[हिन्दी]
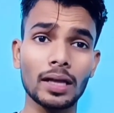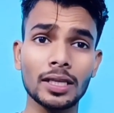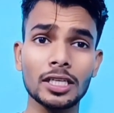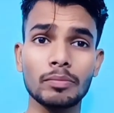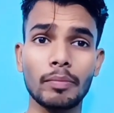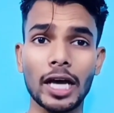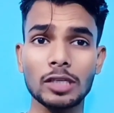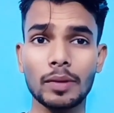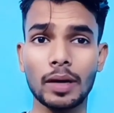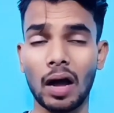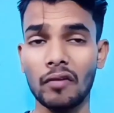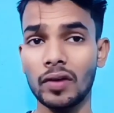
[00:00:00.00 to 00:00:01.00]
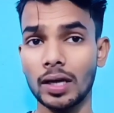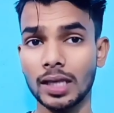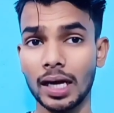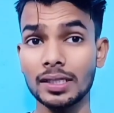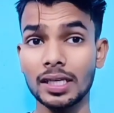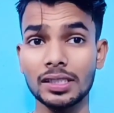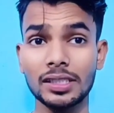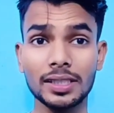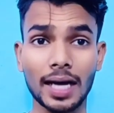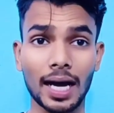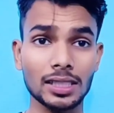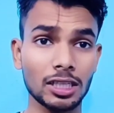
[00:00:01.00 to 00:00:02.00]
भारत ने इस मैच में काफी आसानी से
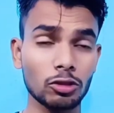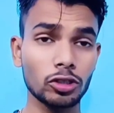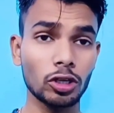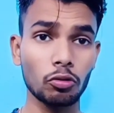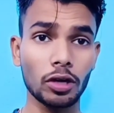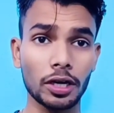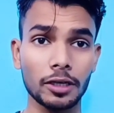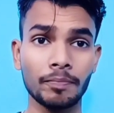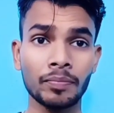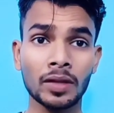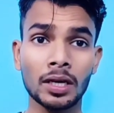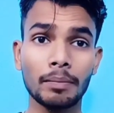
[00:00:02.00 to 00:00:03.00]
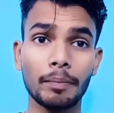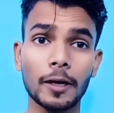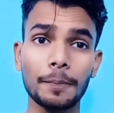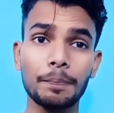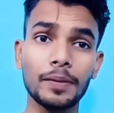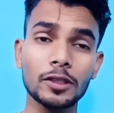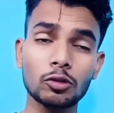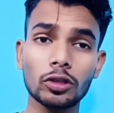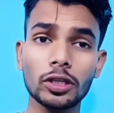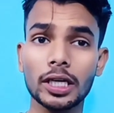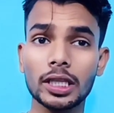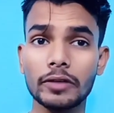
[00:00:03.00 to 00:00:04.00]
जीत हासिल तो जरूर करी बट पिच
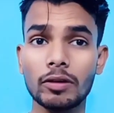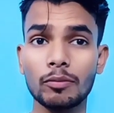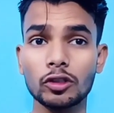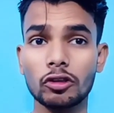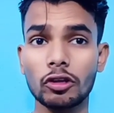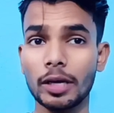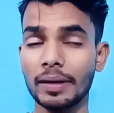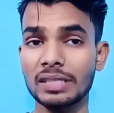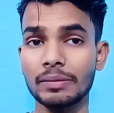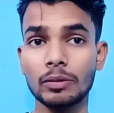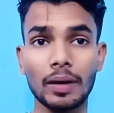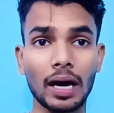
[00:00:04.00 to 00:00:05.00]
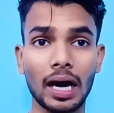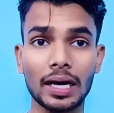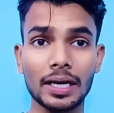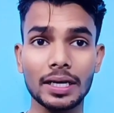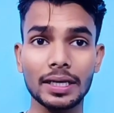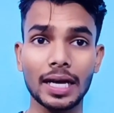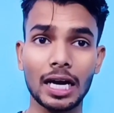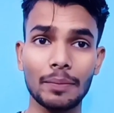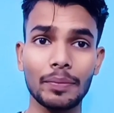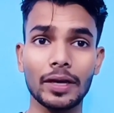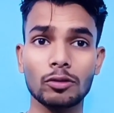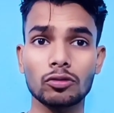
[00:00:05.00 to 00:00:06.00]
को देखते हुए मुझे तो एक बात समझ में आ गई कि
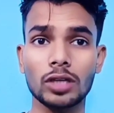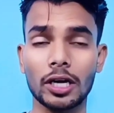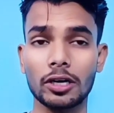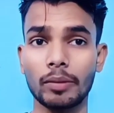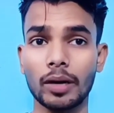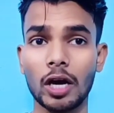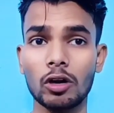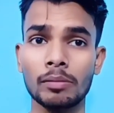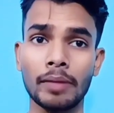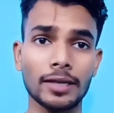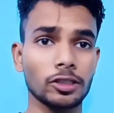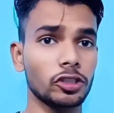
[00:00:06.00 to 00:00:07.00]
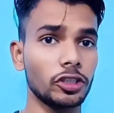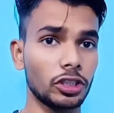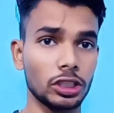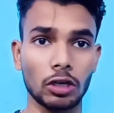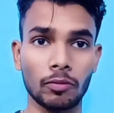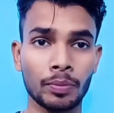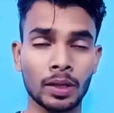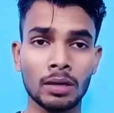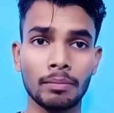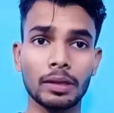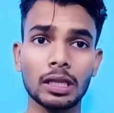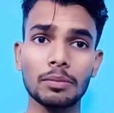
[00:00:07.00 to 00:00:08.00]
यहाँ पे 160 रन बना और मैच जीत जाओ
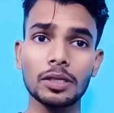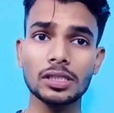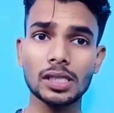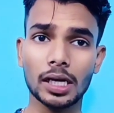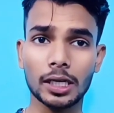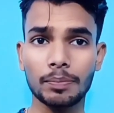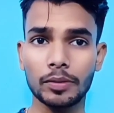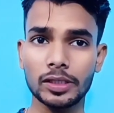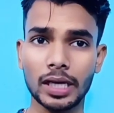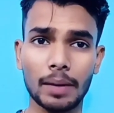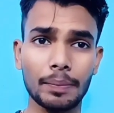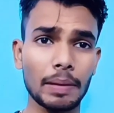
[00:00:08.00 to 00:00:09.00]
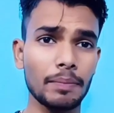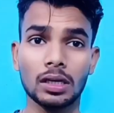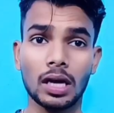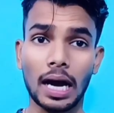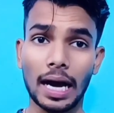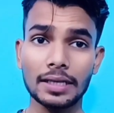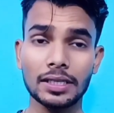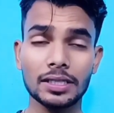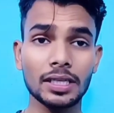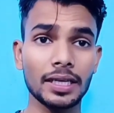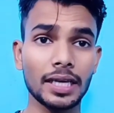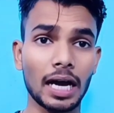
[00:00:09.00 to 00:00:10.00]
मतलब इस तरह की पिच यहाँ पे
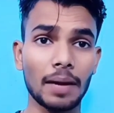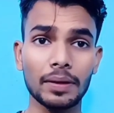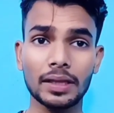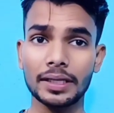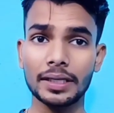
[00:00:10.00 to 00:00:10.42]
आईसीसी ने यहाँ